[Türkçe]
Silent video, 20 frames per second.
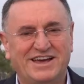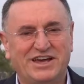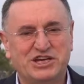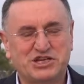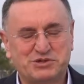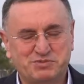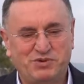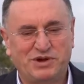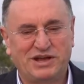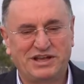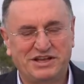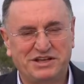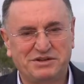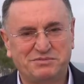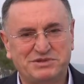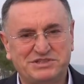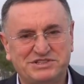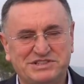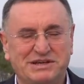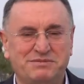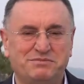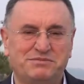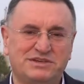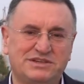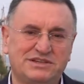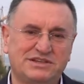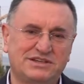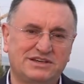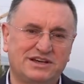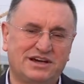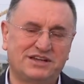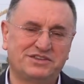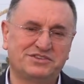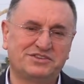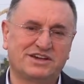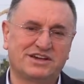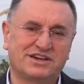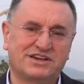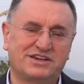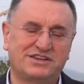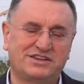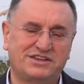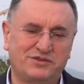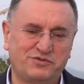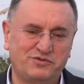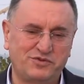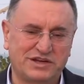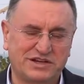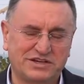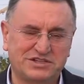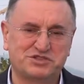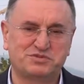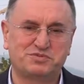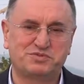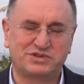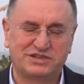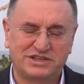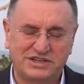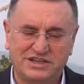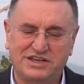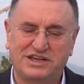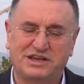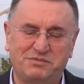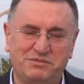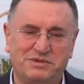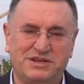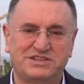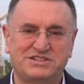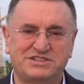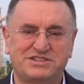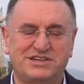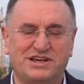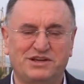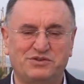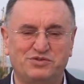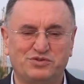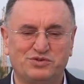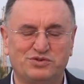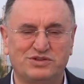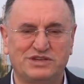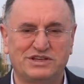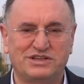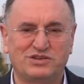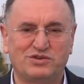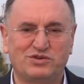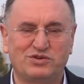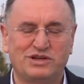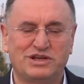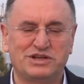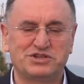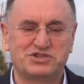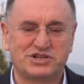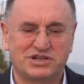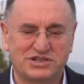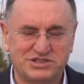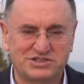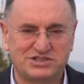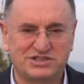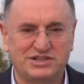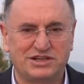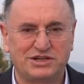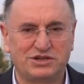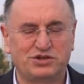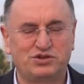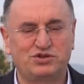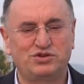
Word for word: Expo'larımız hem Antakya Defne kısmındaki hem de İskenderun'daki olanca hızıyla